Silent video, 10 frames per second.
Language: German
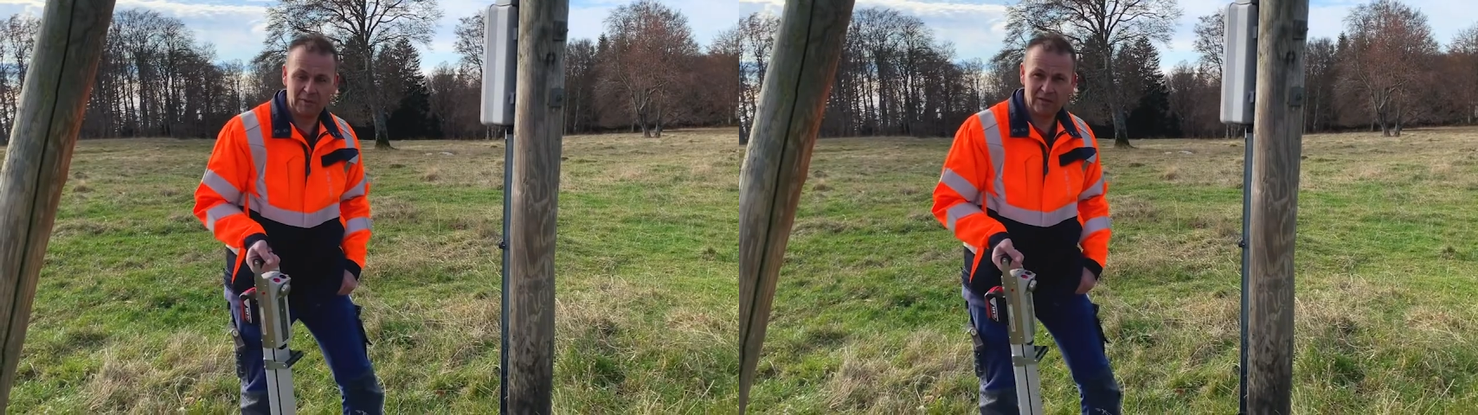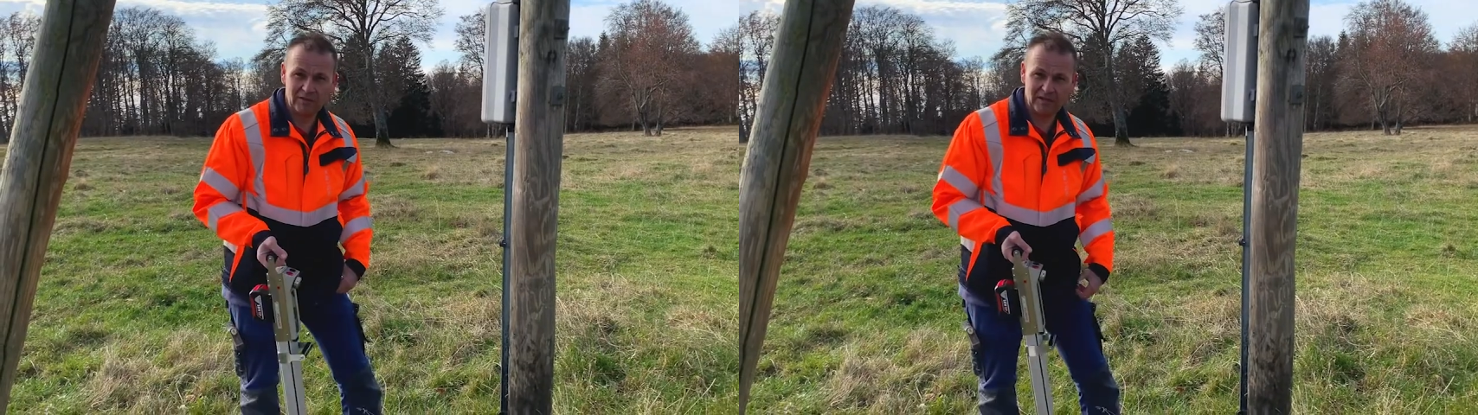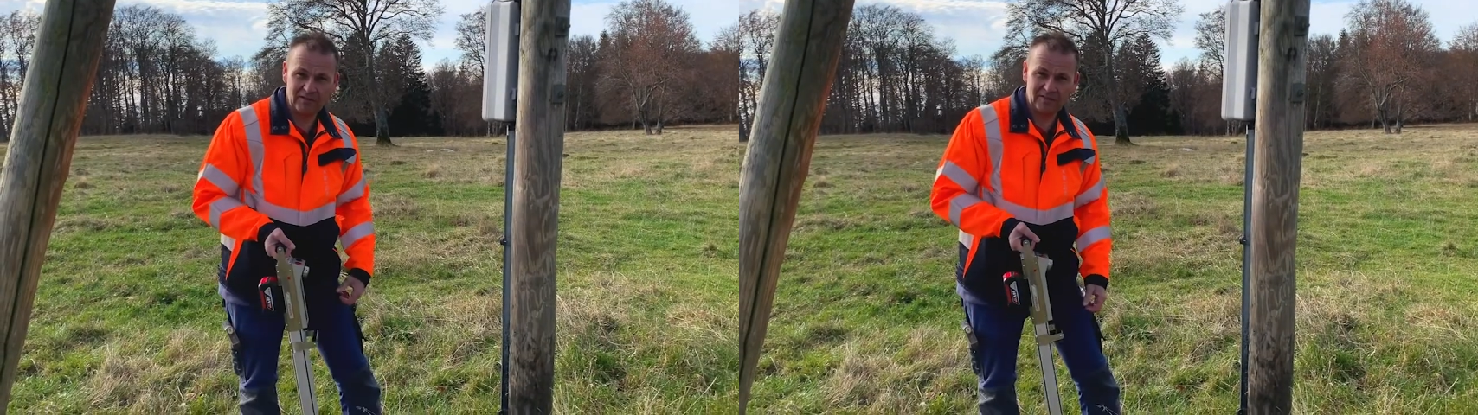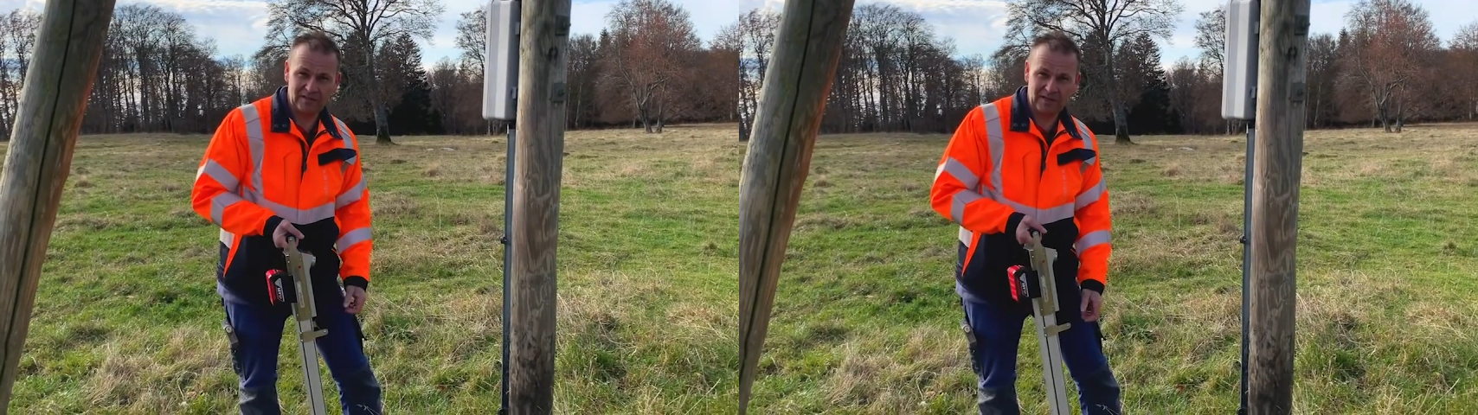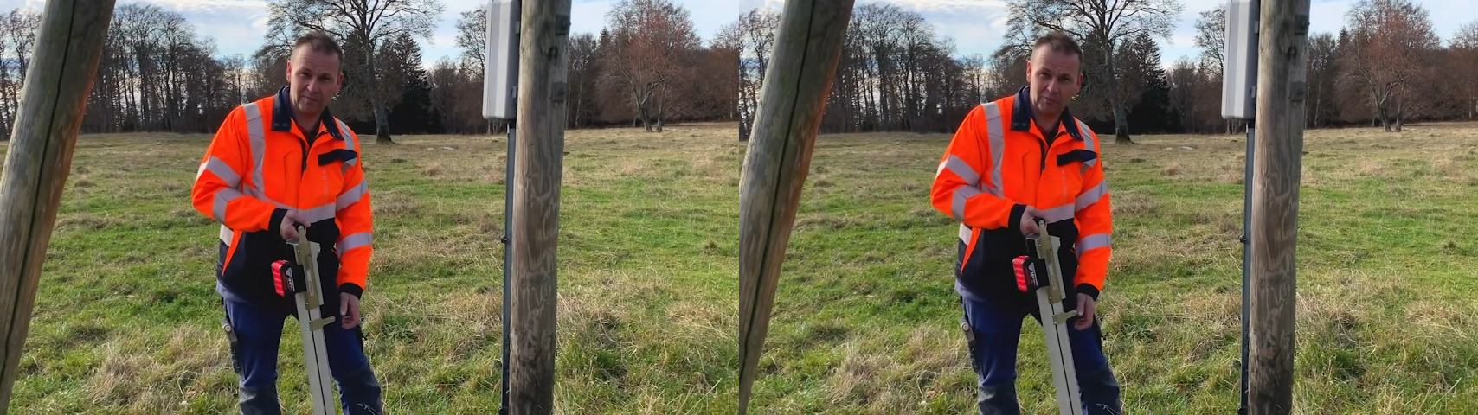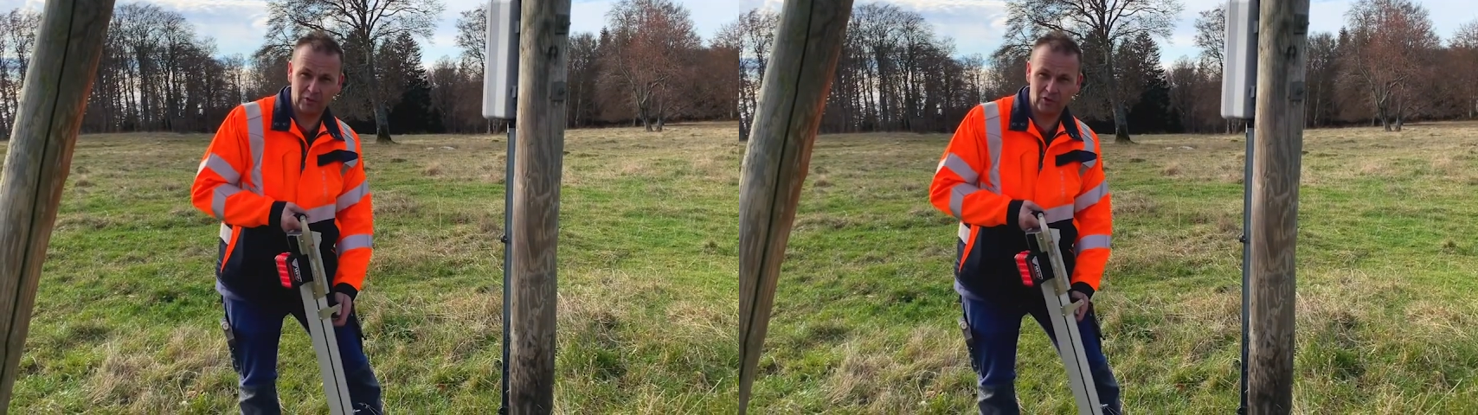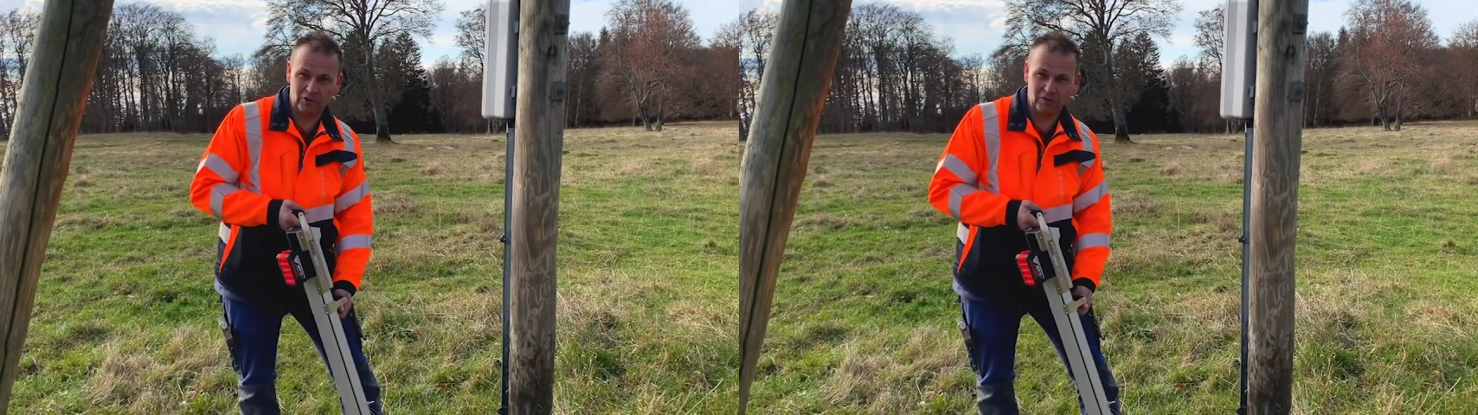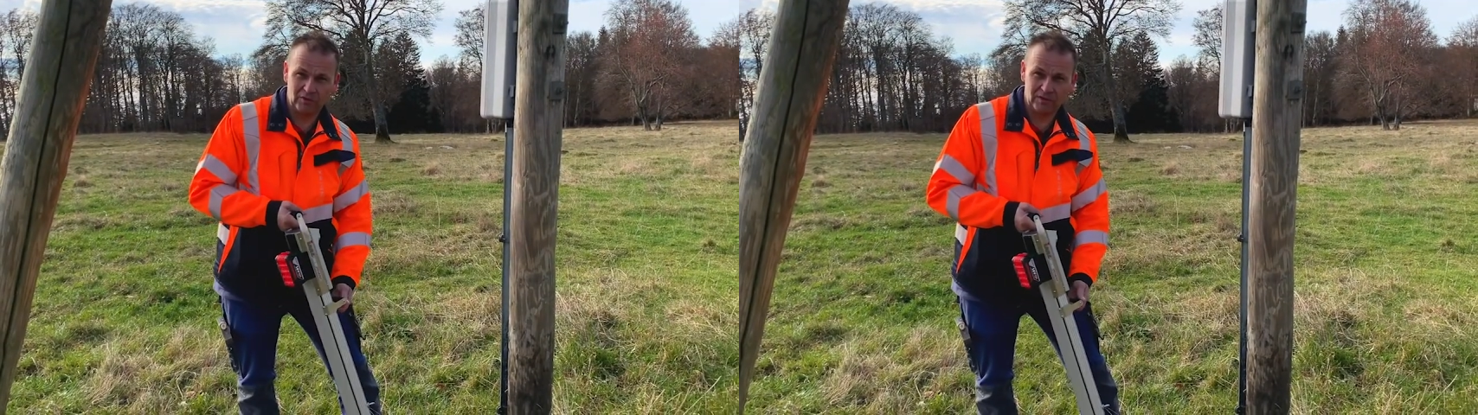machen jetzt drei
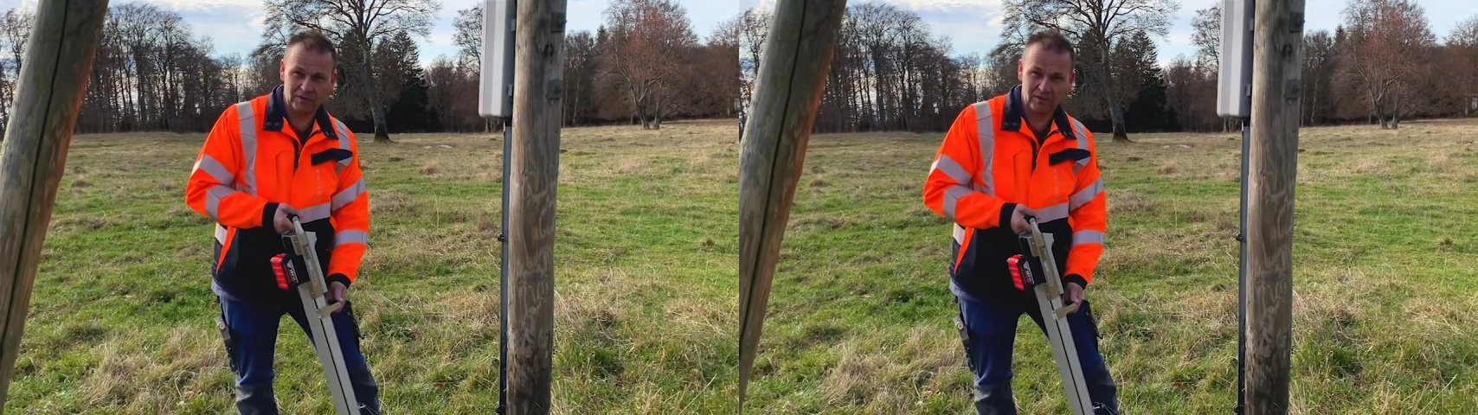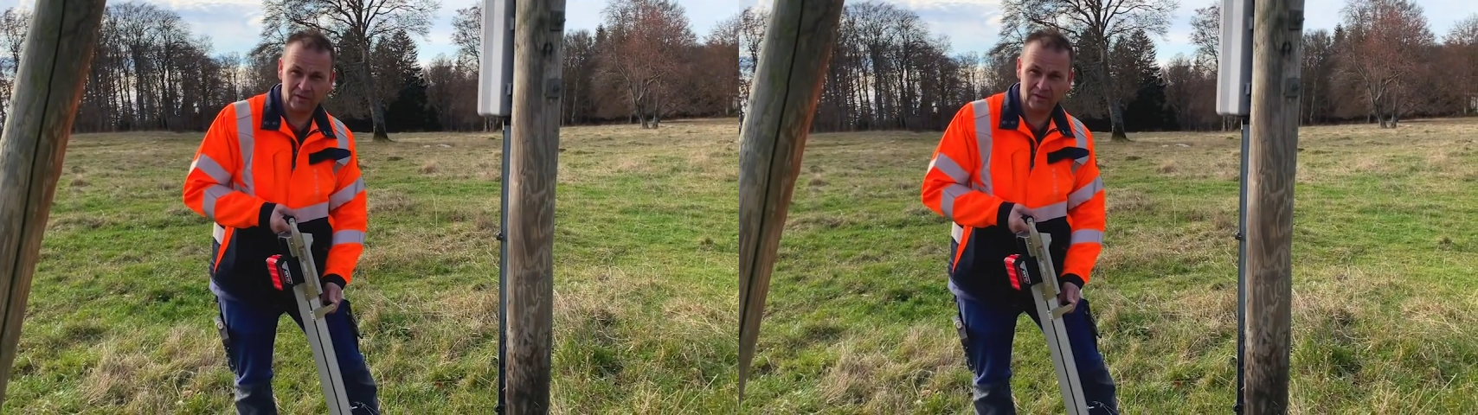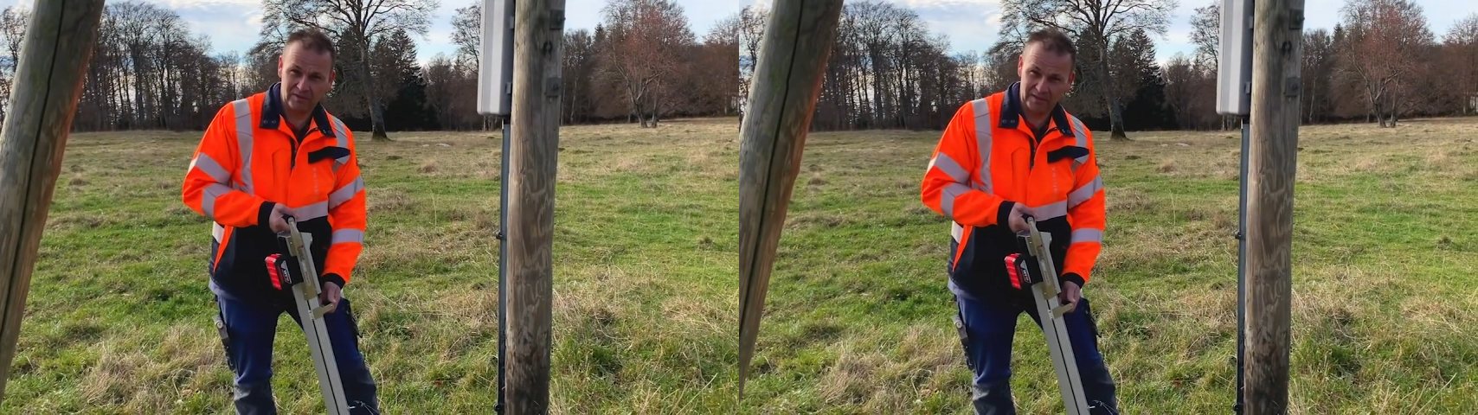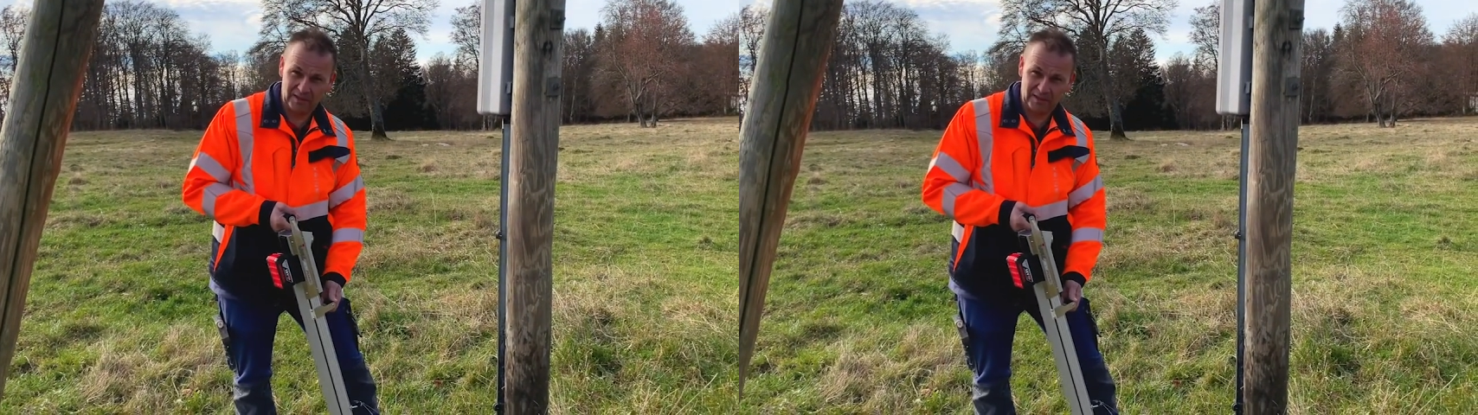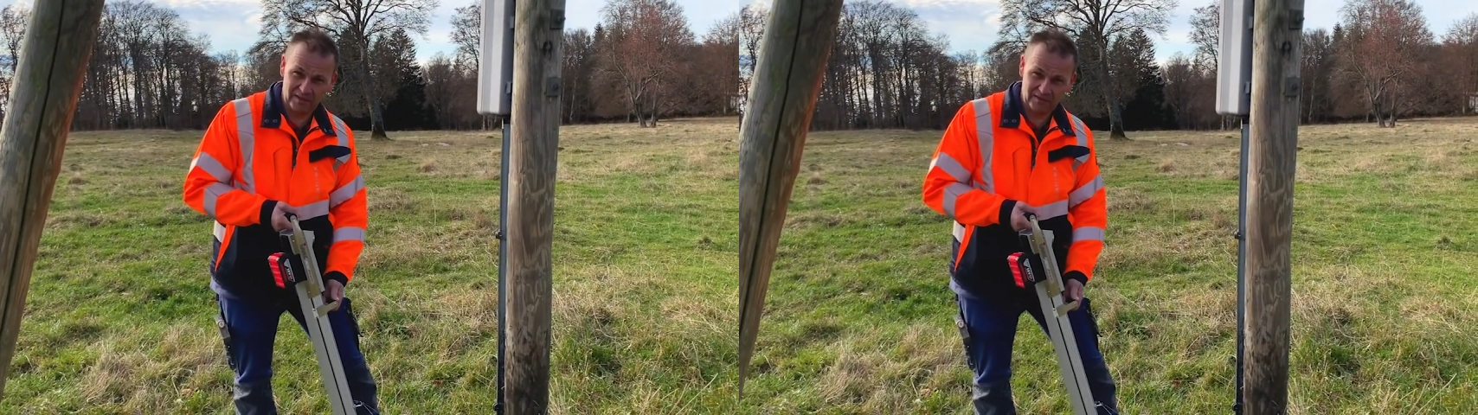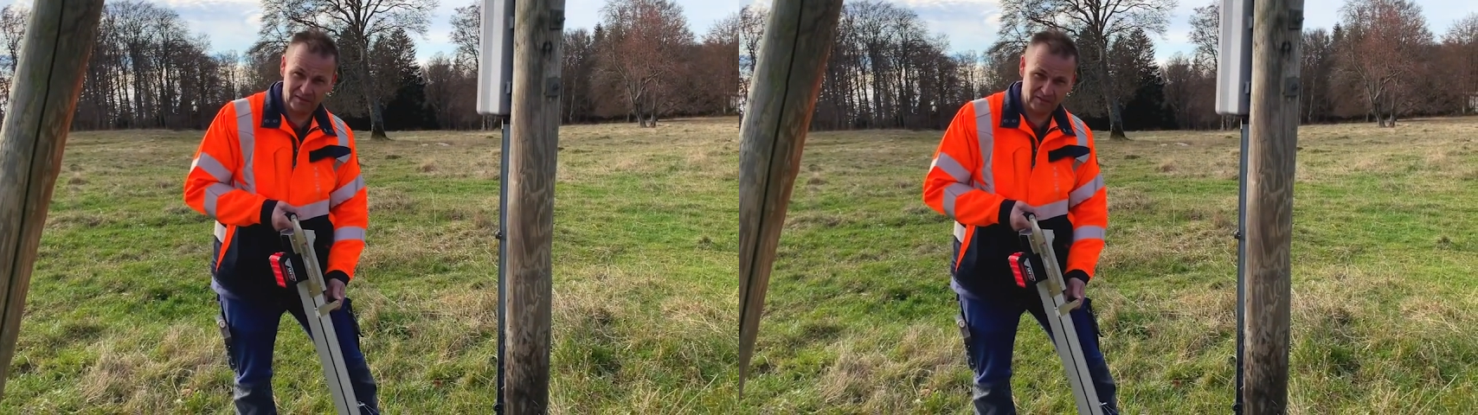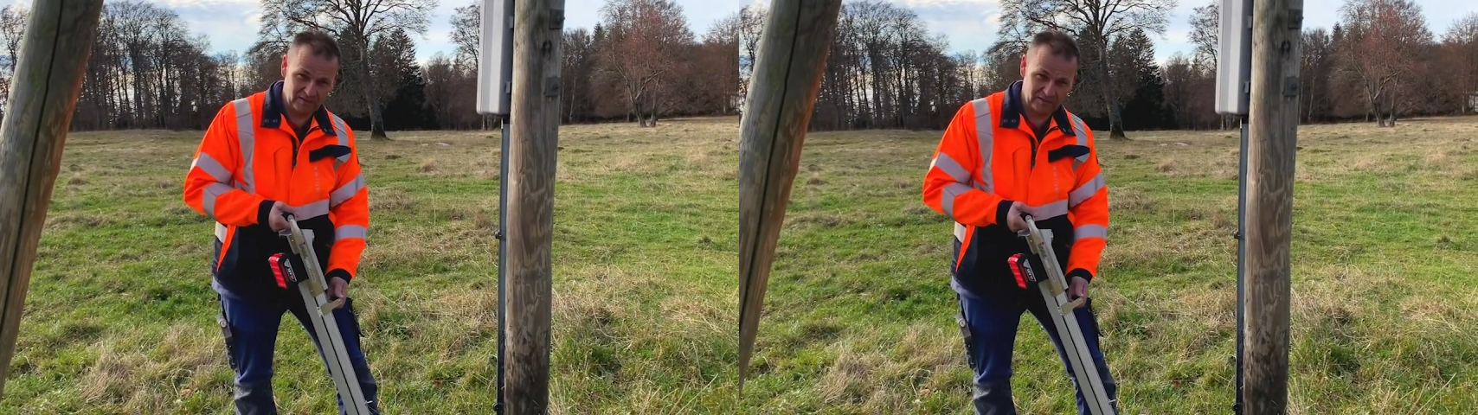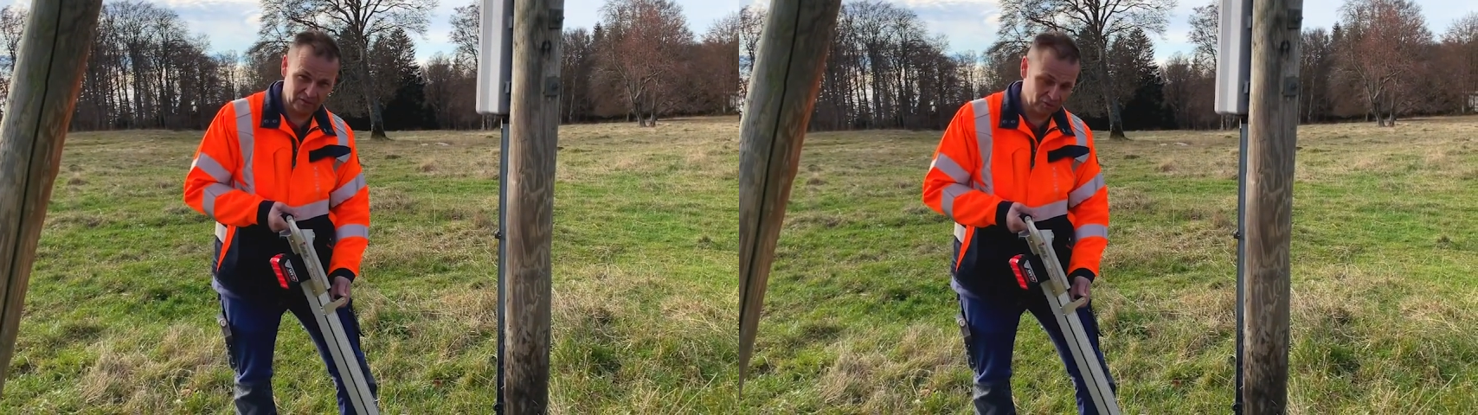Bohrungen. Die erste ist die